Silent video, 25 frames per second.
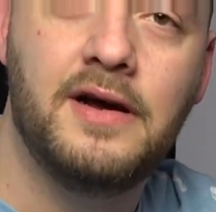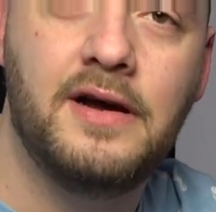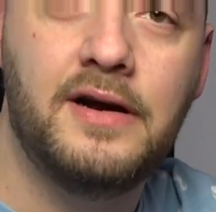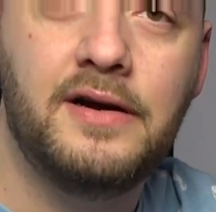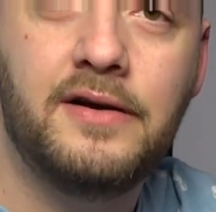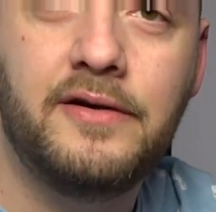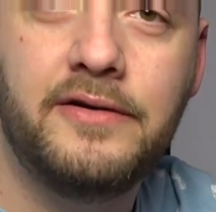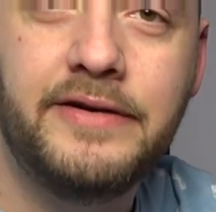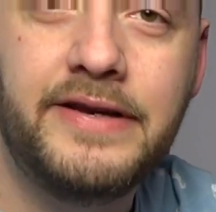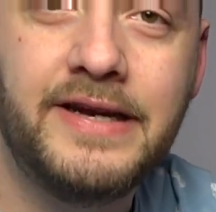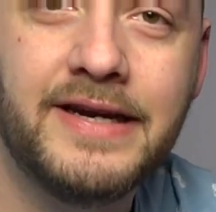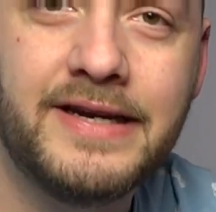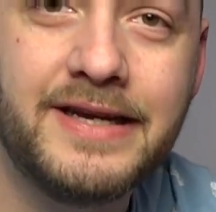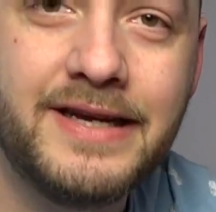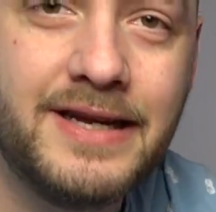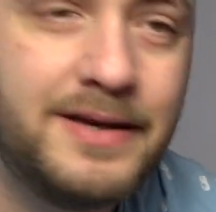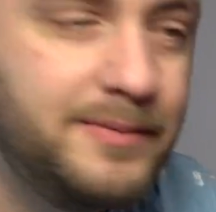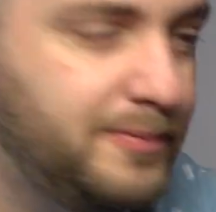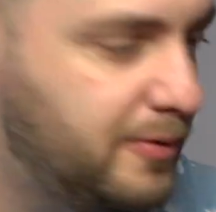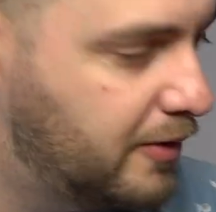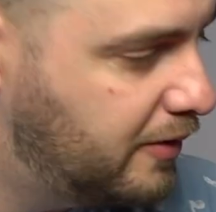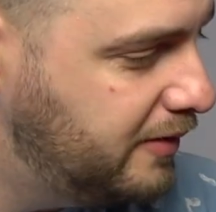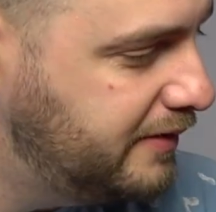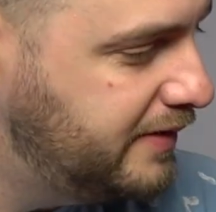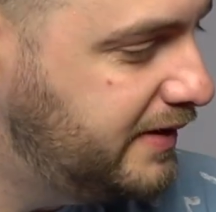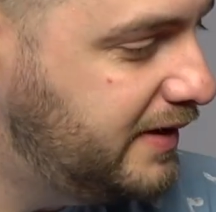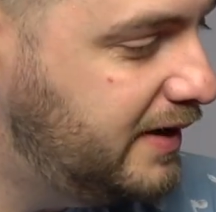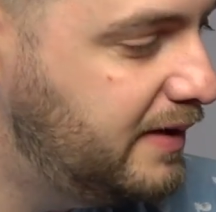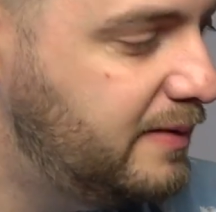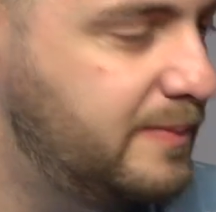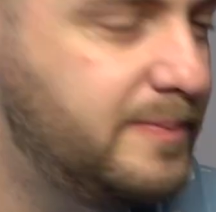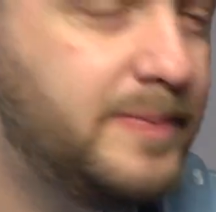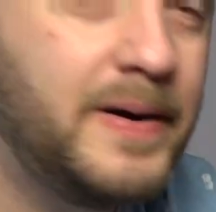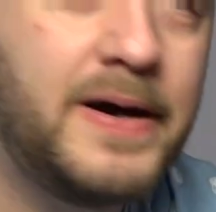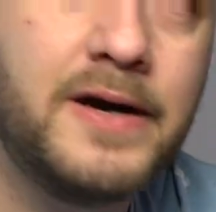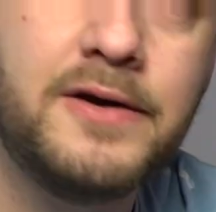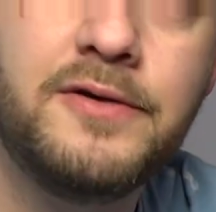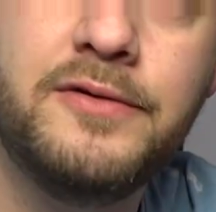Alors il y a quatre borniers
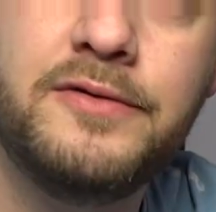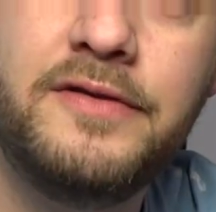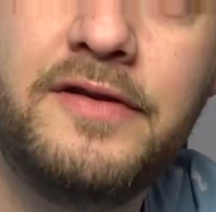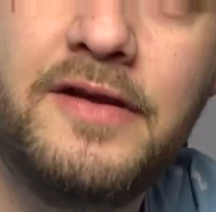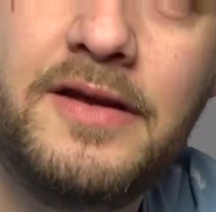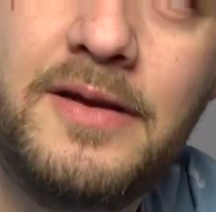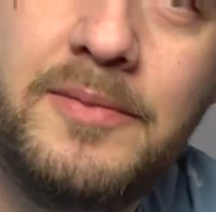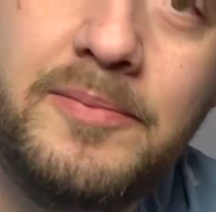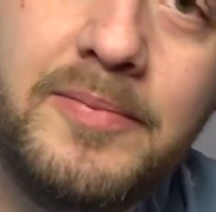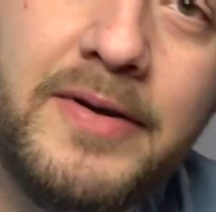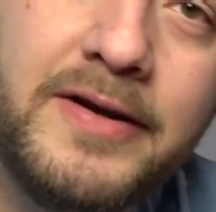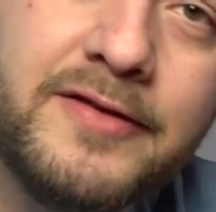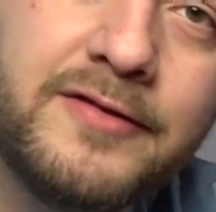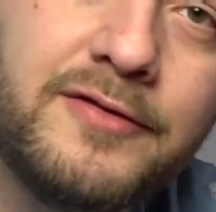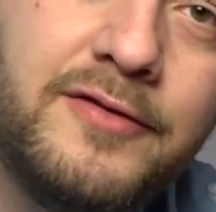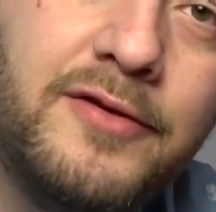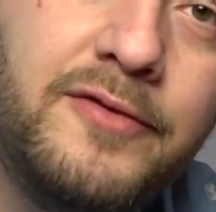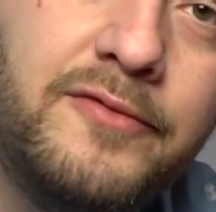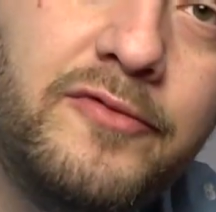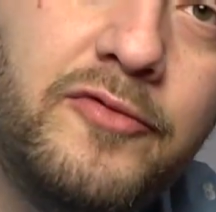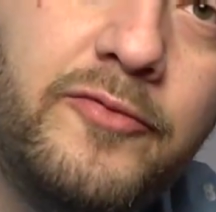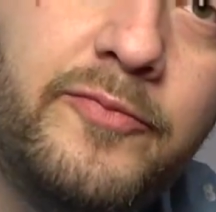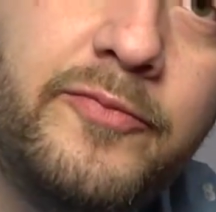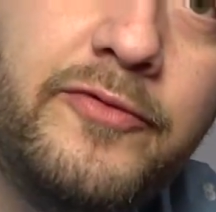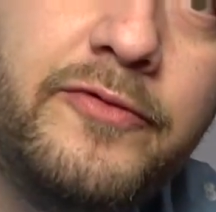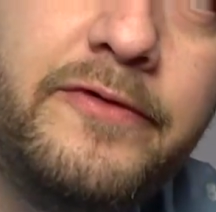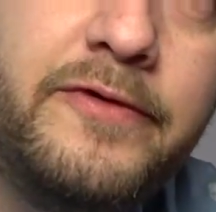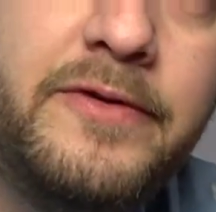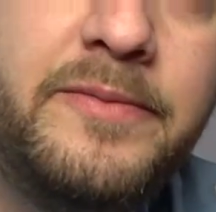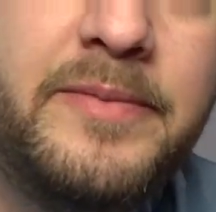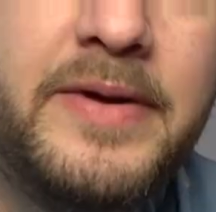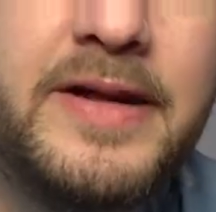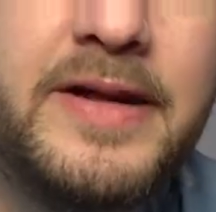par côté parce que vous pouvez